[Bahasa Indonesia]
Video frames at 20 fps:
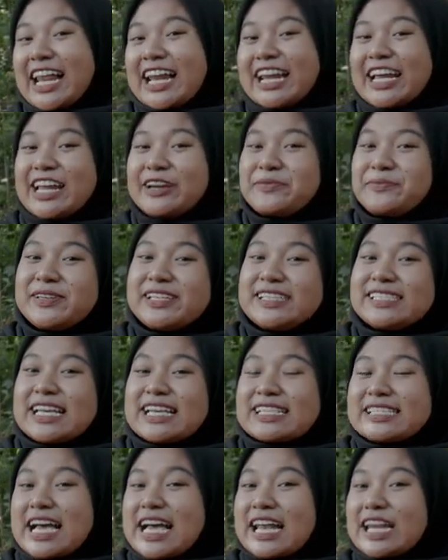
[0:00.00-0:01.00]
kalian
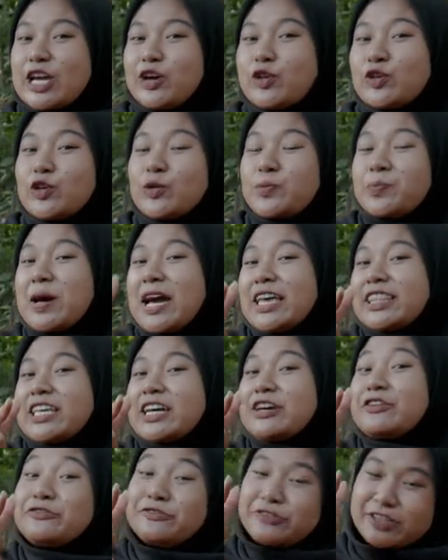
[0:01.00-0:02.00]
bisa sekali untuk
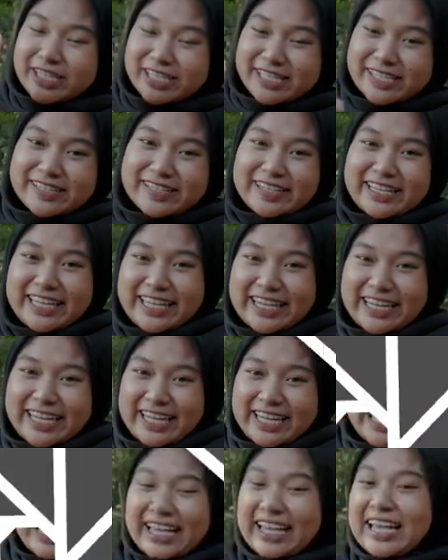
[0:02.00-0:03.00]
pantau video
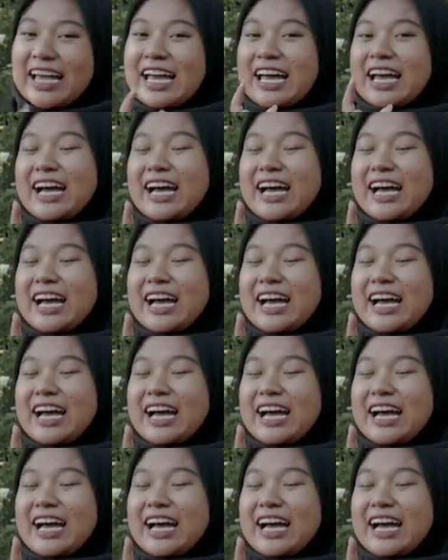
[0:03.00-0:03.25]
ini.